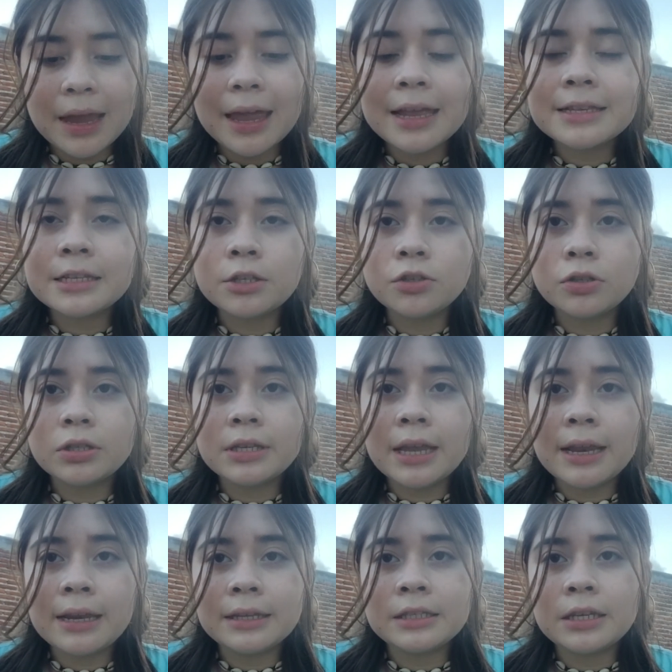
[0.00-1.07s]
es el dulce
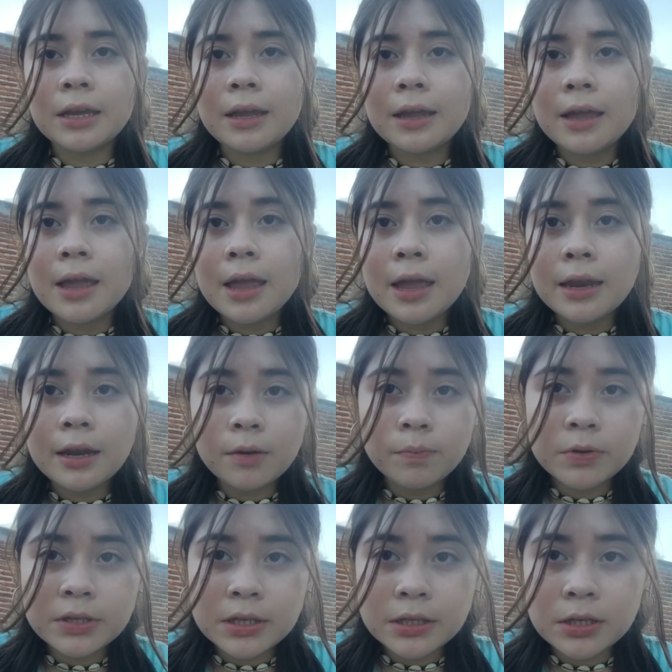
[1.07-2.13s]
de leche en el
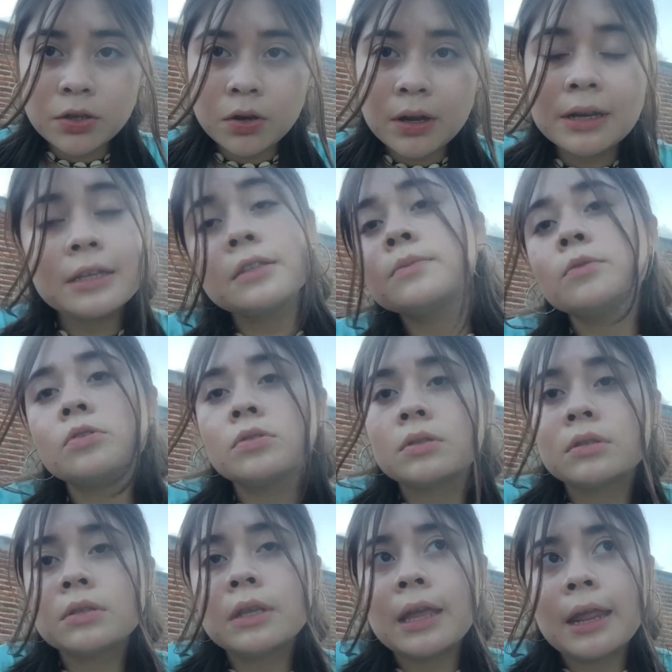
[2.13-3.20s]
puestecito que les
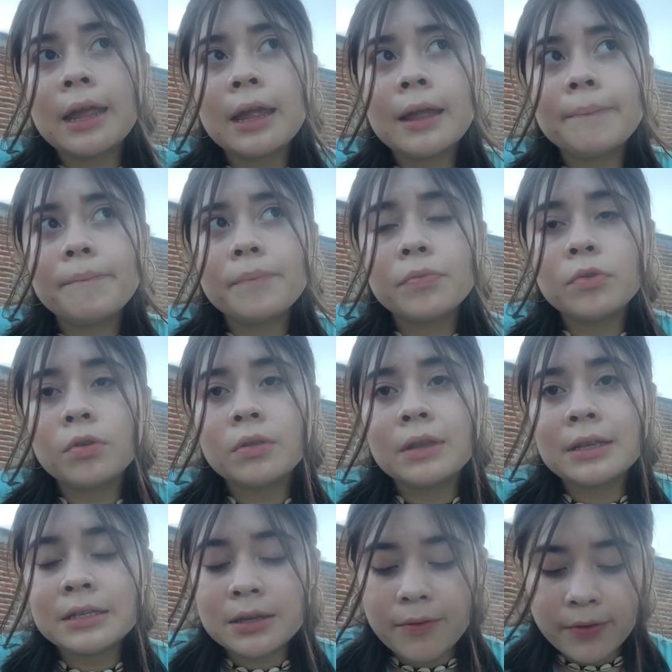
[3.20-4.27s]
mostré donde
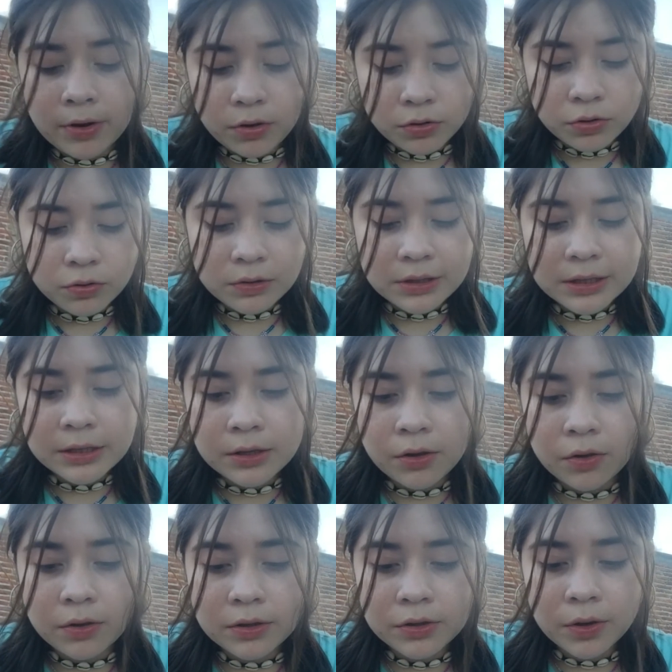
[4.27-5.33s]
estaban los dulces y
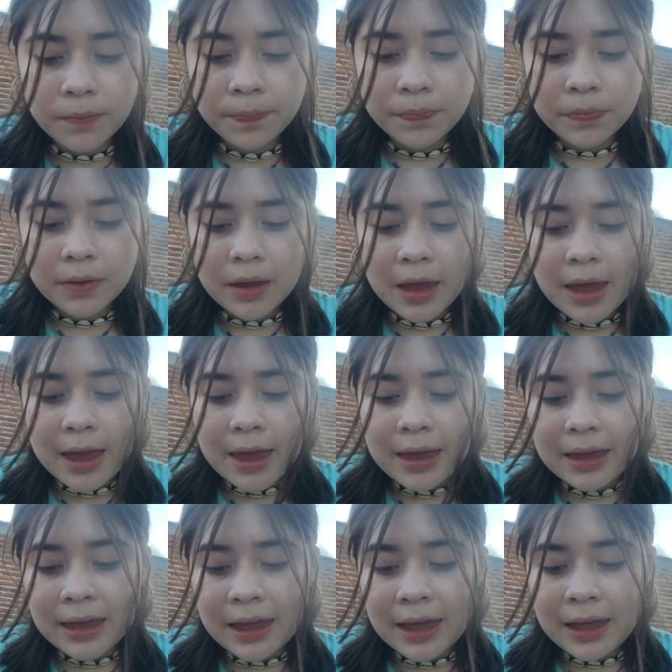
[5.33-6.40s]
todo eso.
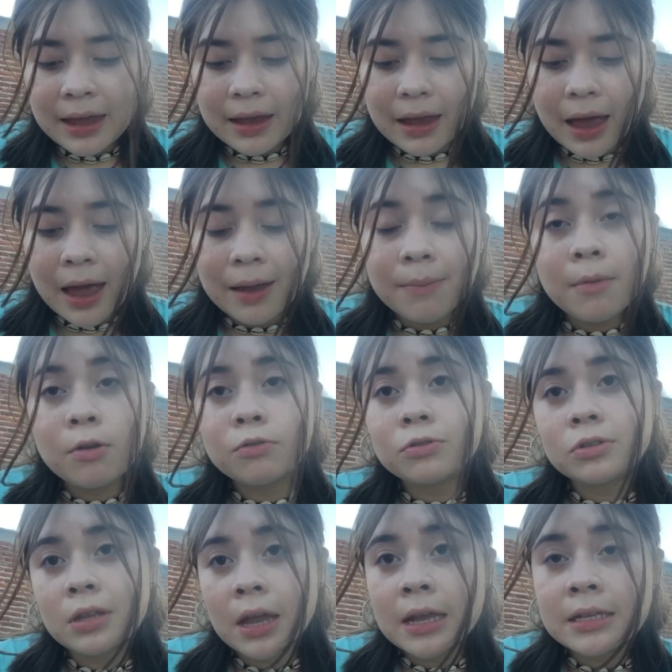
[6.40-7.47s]
Y ahí me
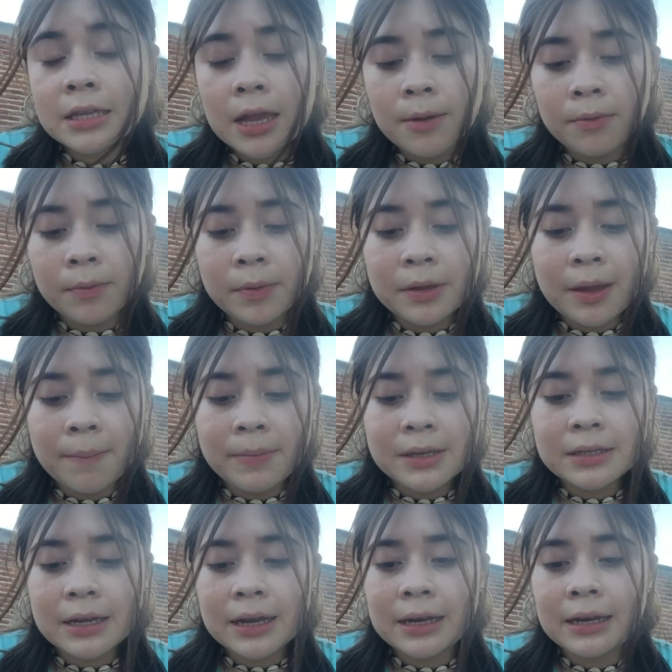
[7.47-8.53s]
gusta este y mi también
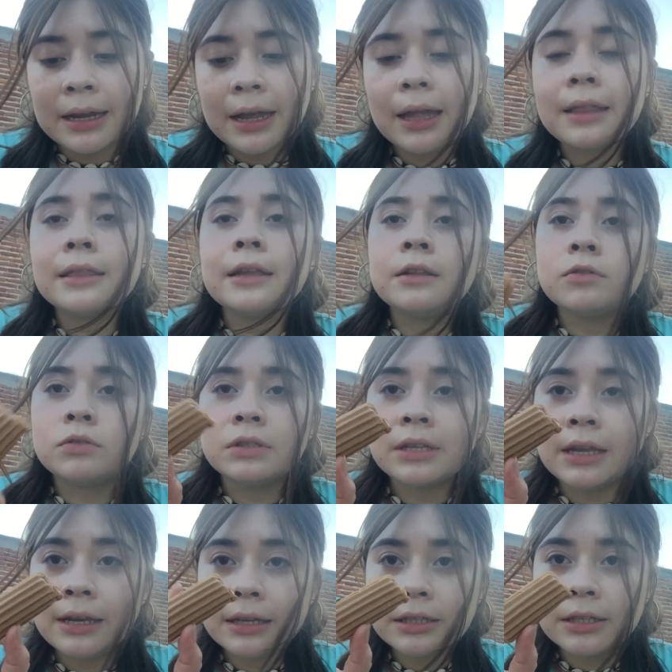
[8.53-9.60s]
sé que le encanta el
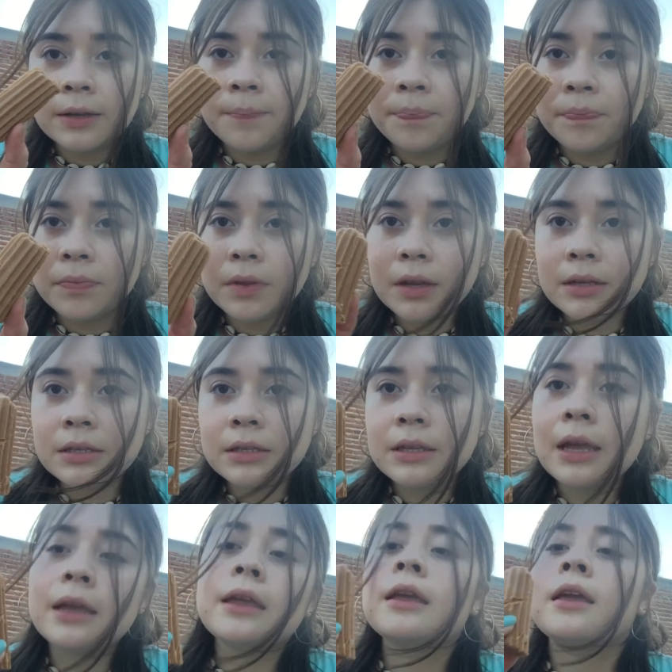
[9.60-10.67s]
dulce de leche, que es este
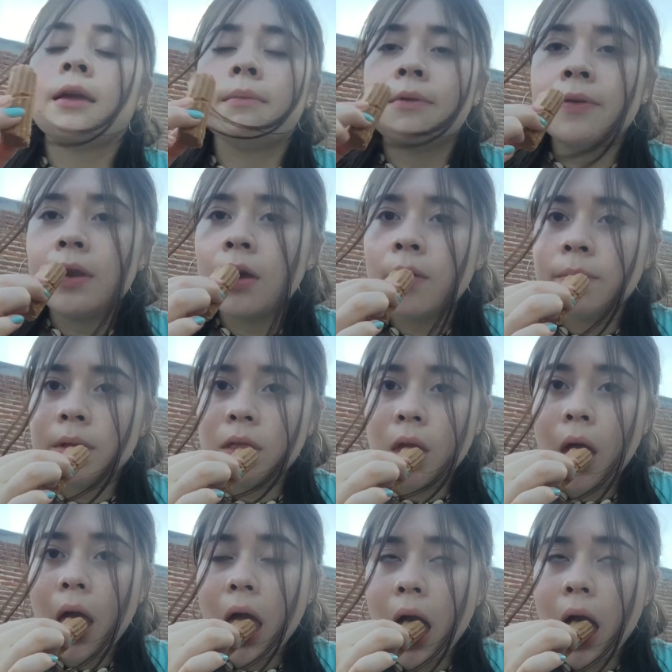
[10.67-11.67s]
de aquí que me venía comiendo.